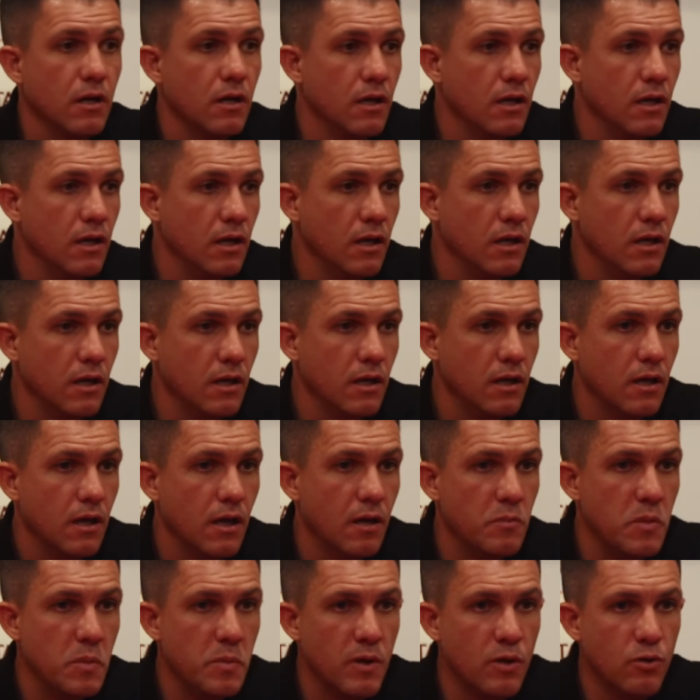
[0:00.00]
Eh, a
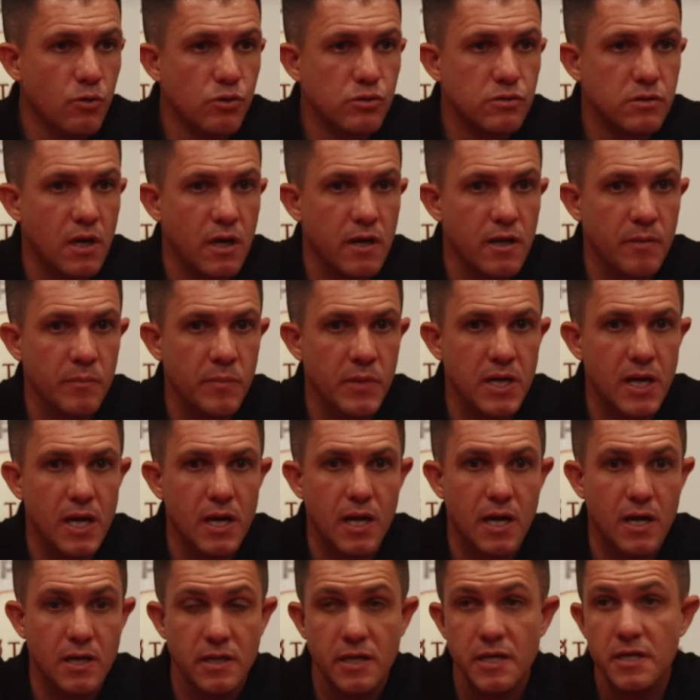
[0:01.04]
mí me gustaría mirar
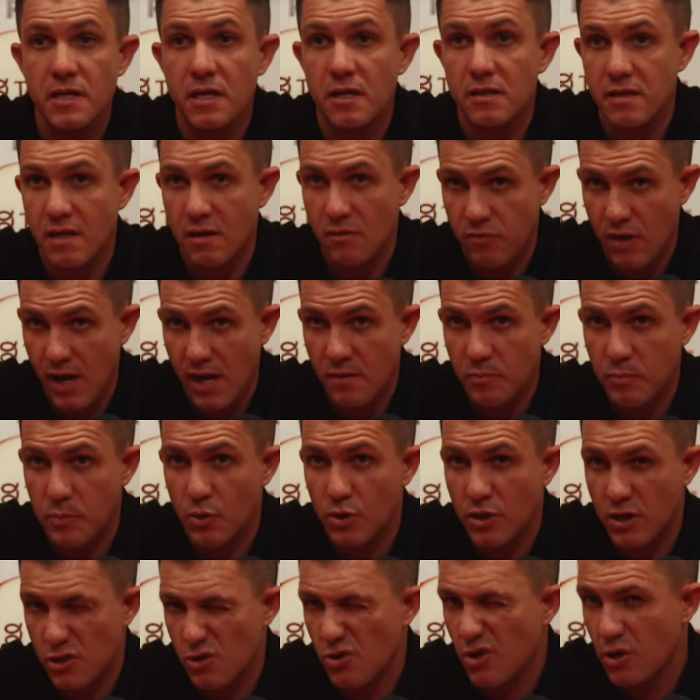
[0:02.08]
las líneas del VAR
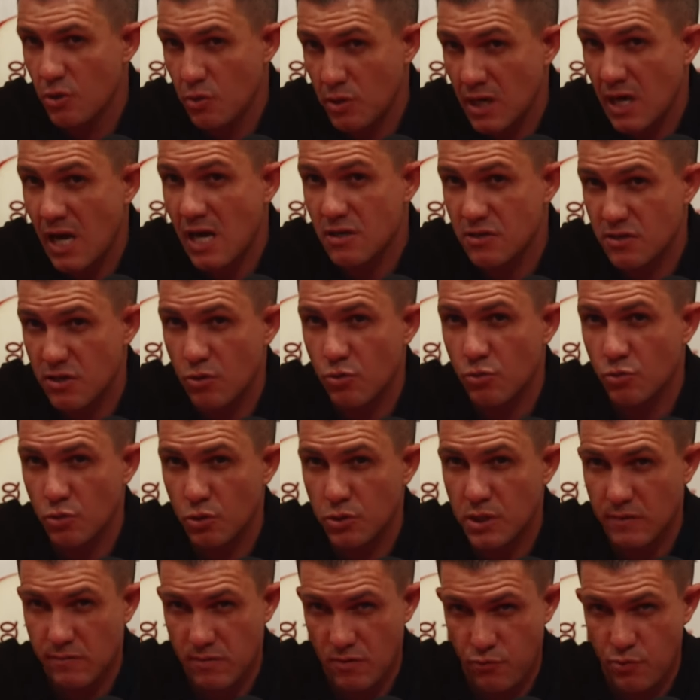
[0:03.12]
porque yo creo que en el segundo
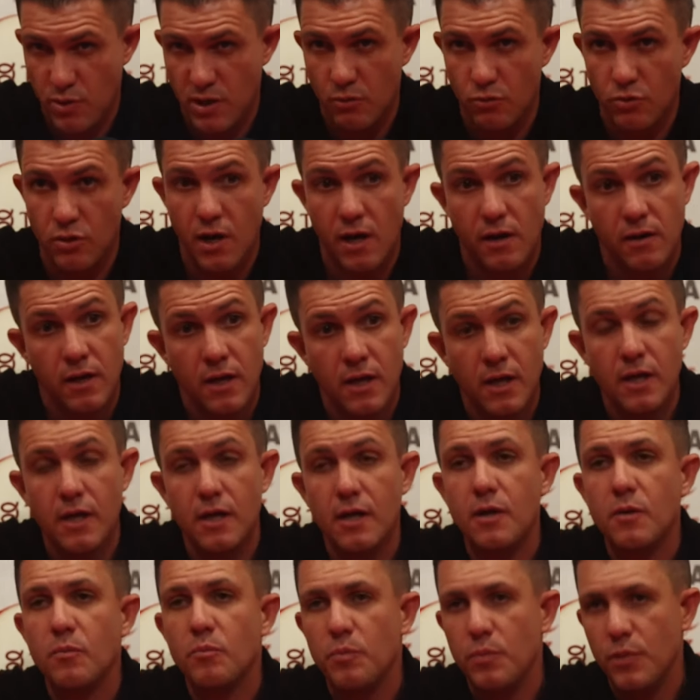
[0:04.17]
estaba fuera de lugar,
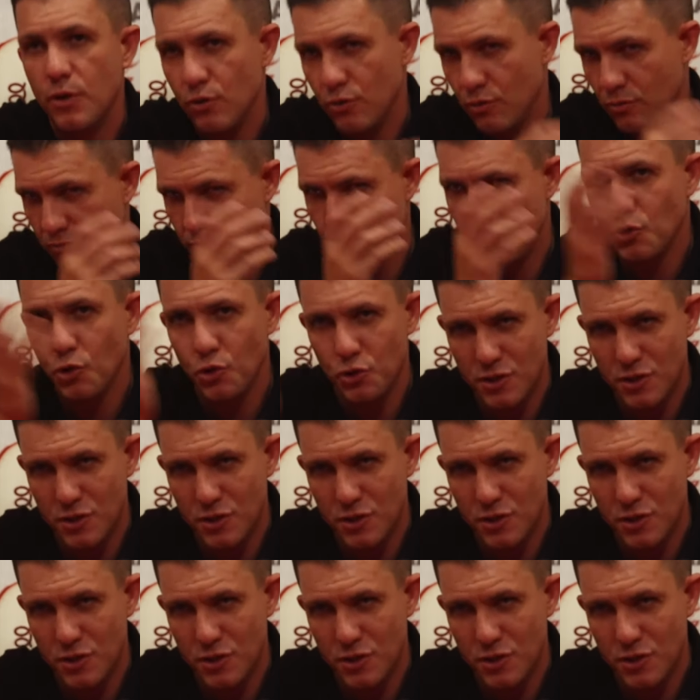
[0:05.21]
pero yo